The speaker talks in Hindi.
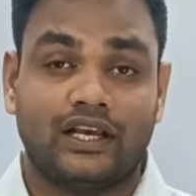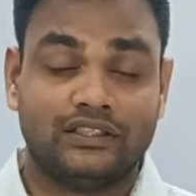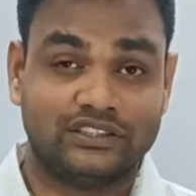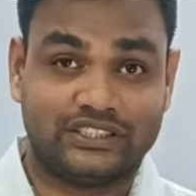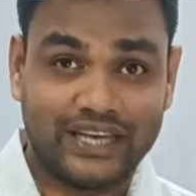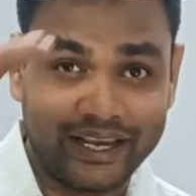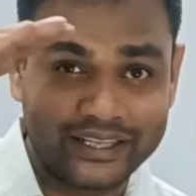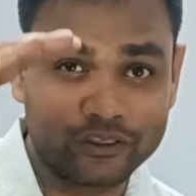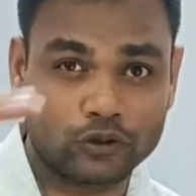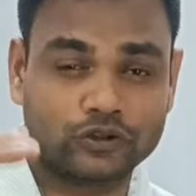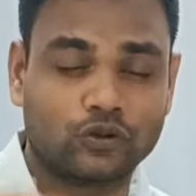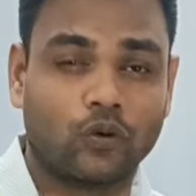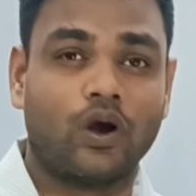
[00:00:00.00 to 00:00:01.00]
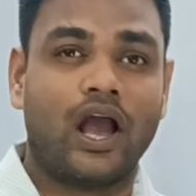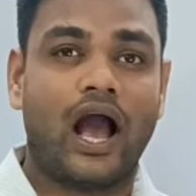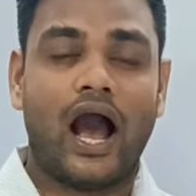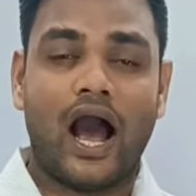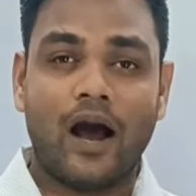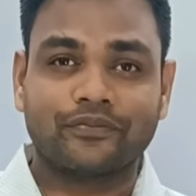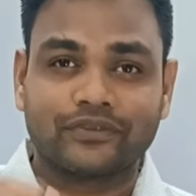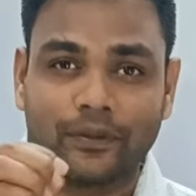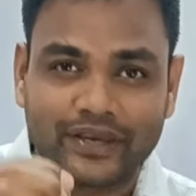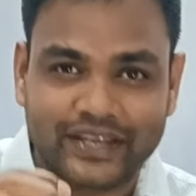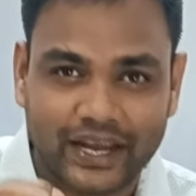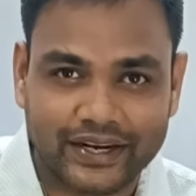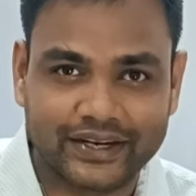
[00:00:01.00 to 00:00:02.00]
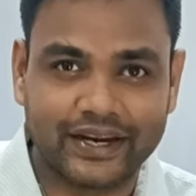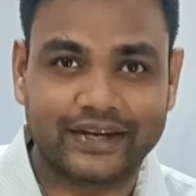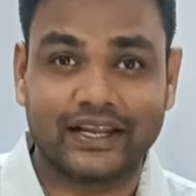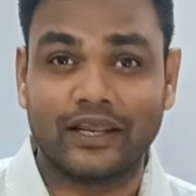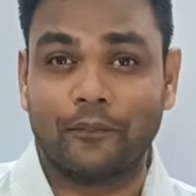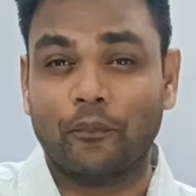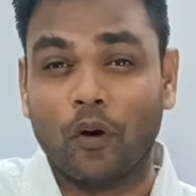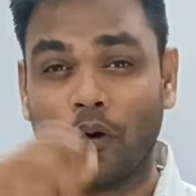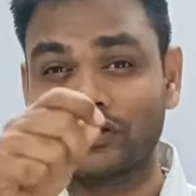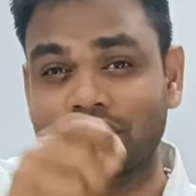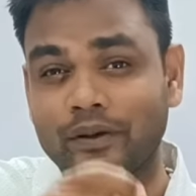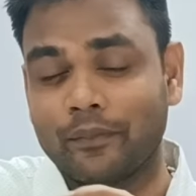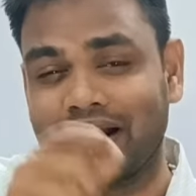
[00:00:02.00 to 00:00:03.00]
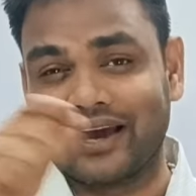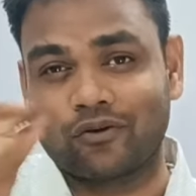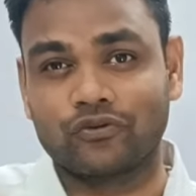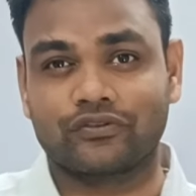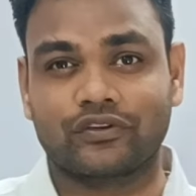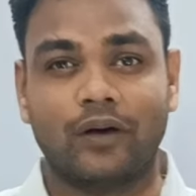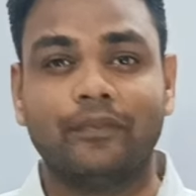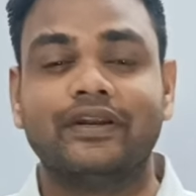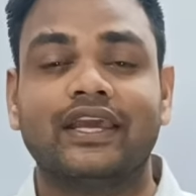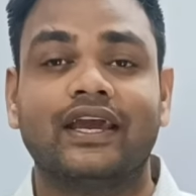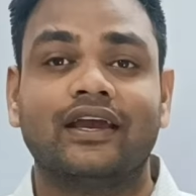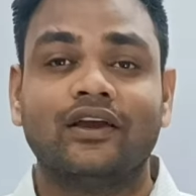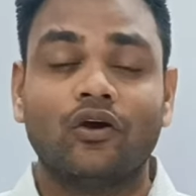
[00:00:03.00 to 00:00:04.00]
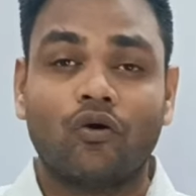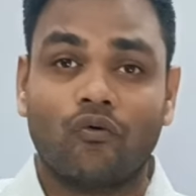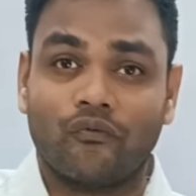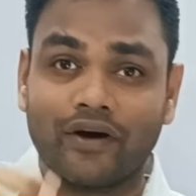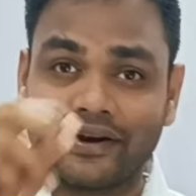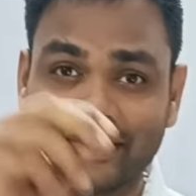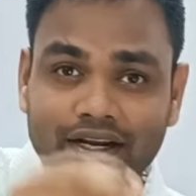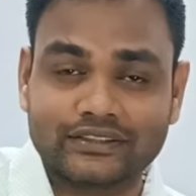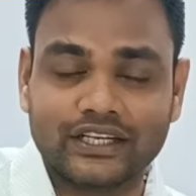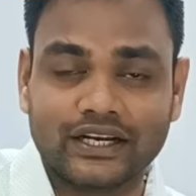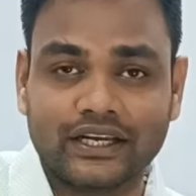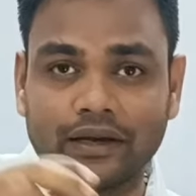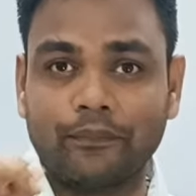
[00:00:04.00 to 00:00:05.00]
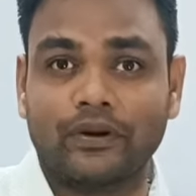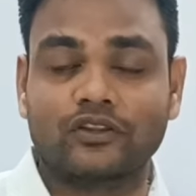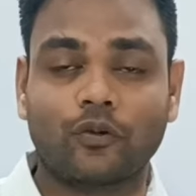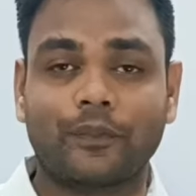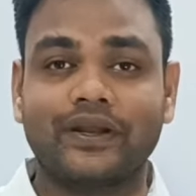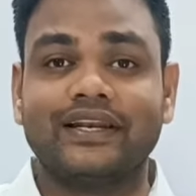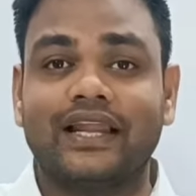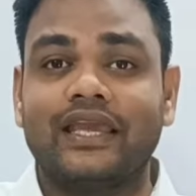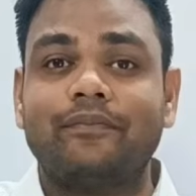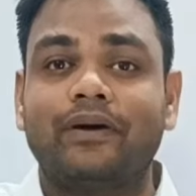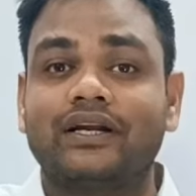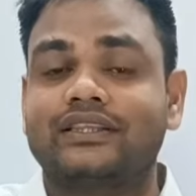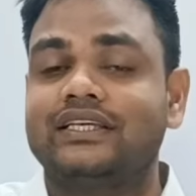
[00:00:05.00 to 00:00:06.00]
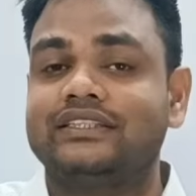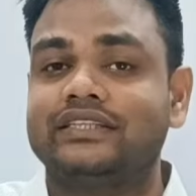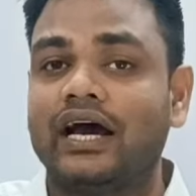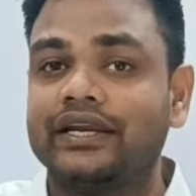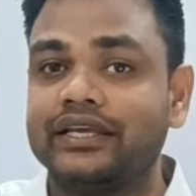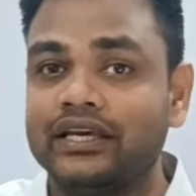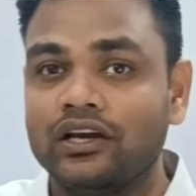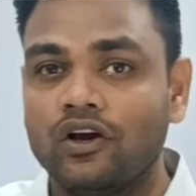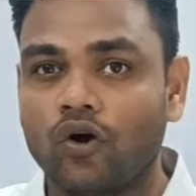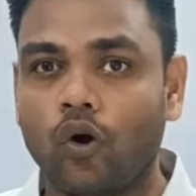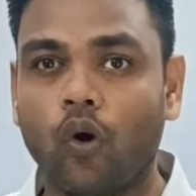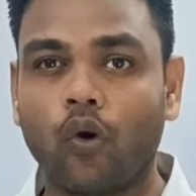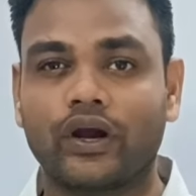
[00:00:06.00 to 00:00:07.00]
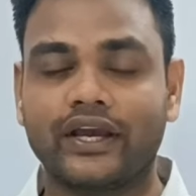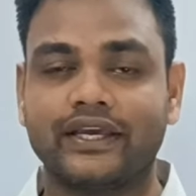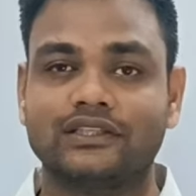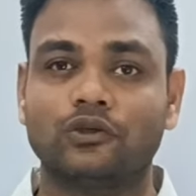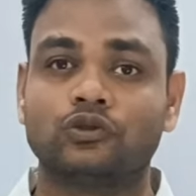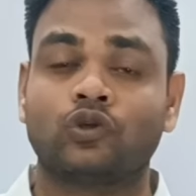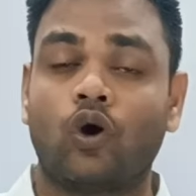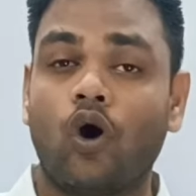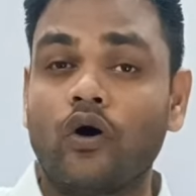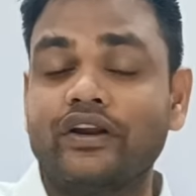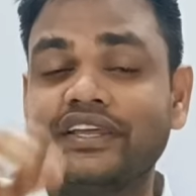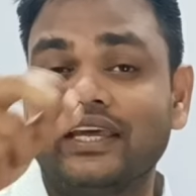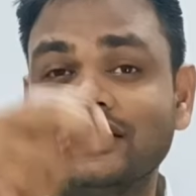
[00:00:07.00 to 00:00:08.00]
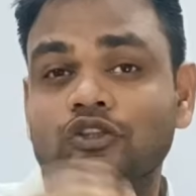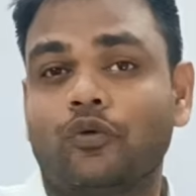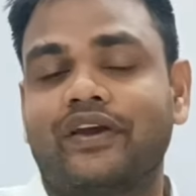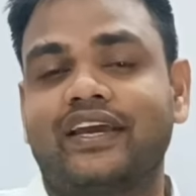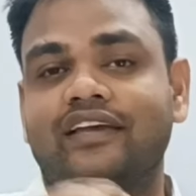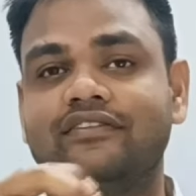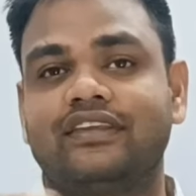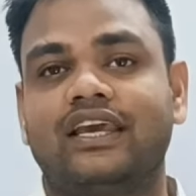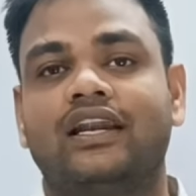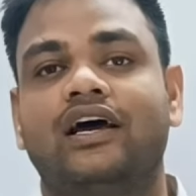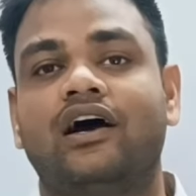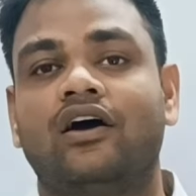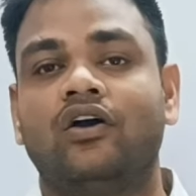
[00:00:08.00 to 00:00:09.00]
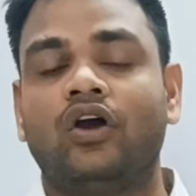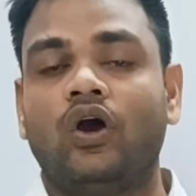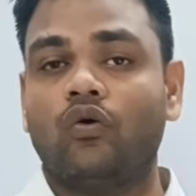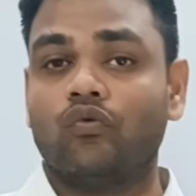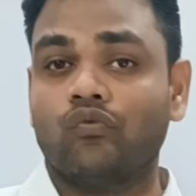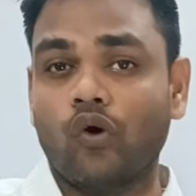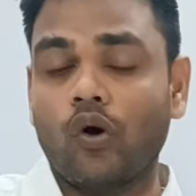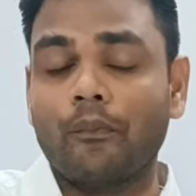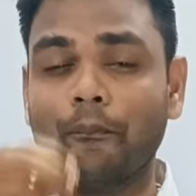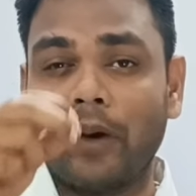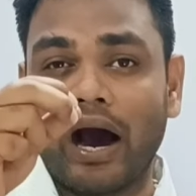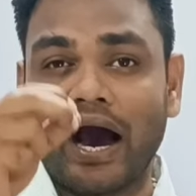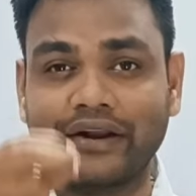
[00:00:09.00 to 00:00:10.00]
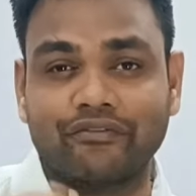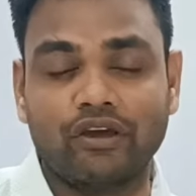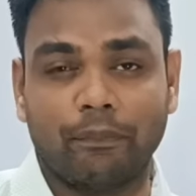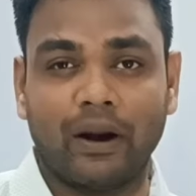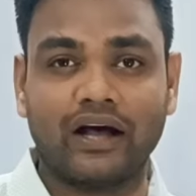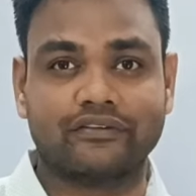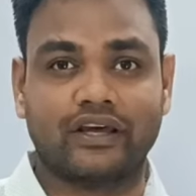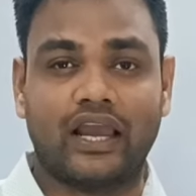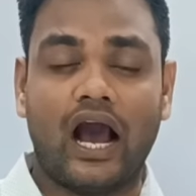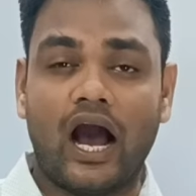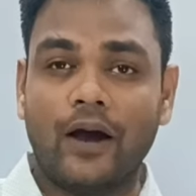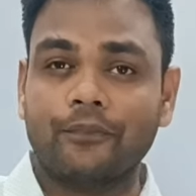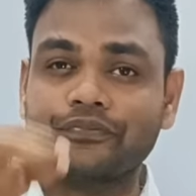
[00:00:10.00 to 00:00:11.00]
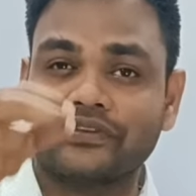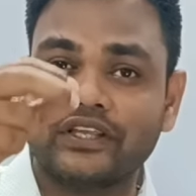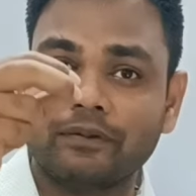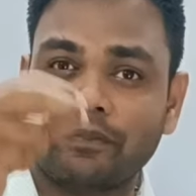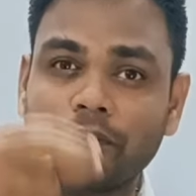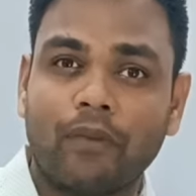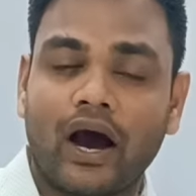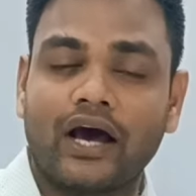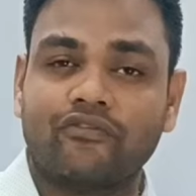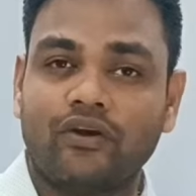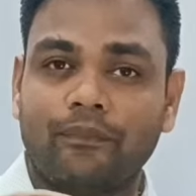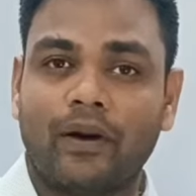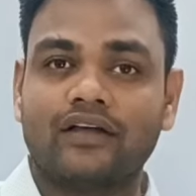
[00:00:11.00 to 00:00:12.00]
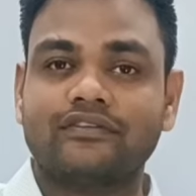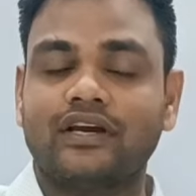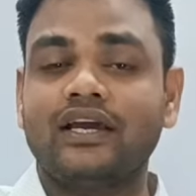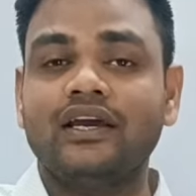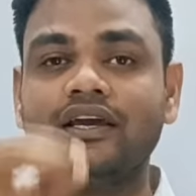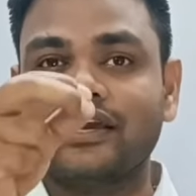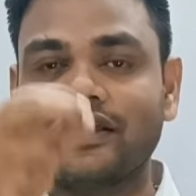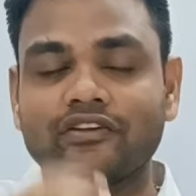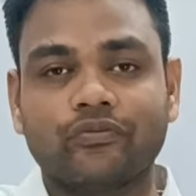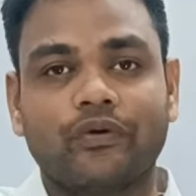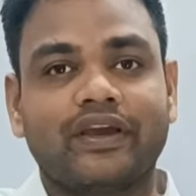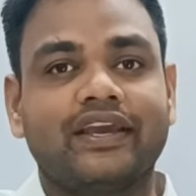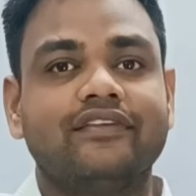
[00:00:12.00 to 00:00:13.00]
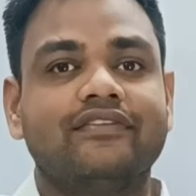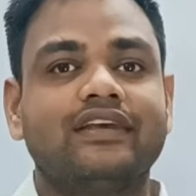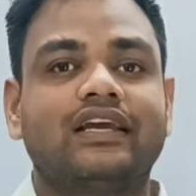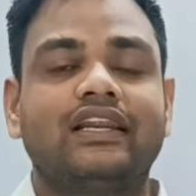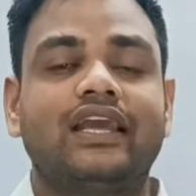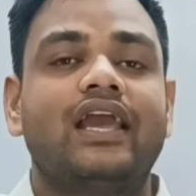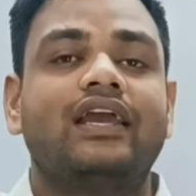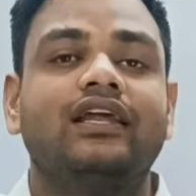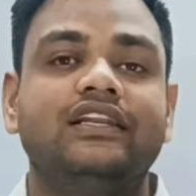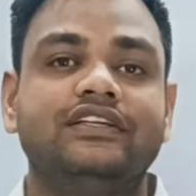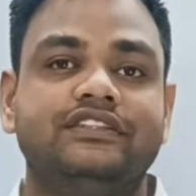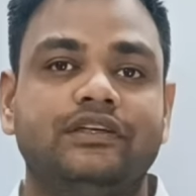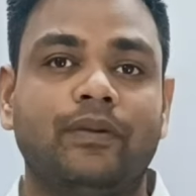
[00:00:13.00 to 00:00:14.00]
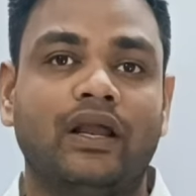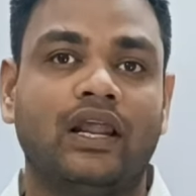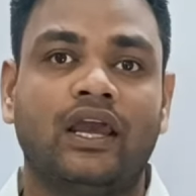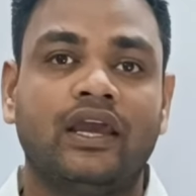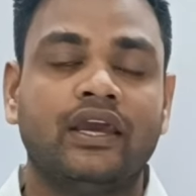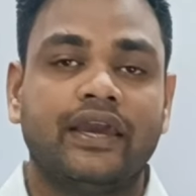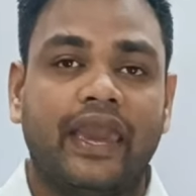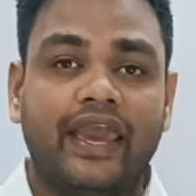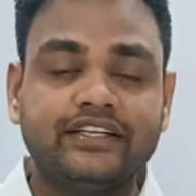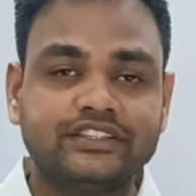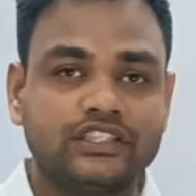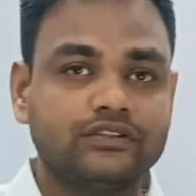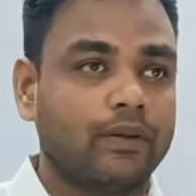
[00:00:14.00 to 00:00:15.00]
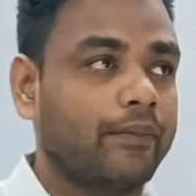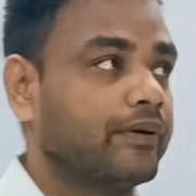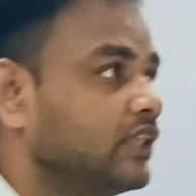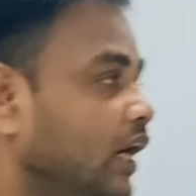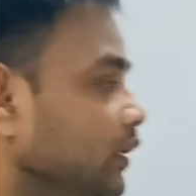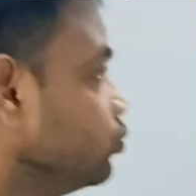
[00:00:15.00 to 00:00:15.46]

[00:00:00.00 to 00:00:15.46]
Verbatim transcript: जय हिंद दोस्तों आप सभी कैंडिडेट के लिए बहुत ही बड़ा खुशखबरी है वन रक्षक के पदों पे नई भर्ती जारी हो गई है दोस्तों और ये जो वैकेंसी है ना वो बारहवीं पास है आप सिर्फ बारहवीं पास है इस वैकेंसी के लिए एलिजिबल है एक चीज मैं बता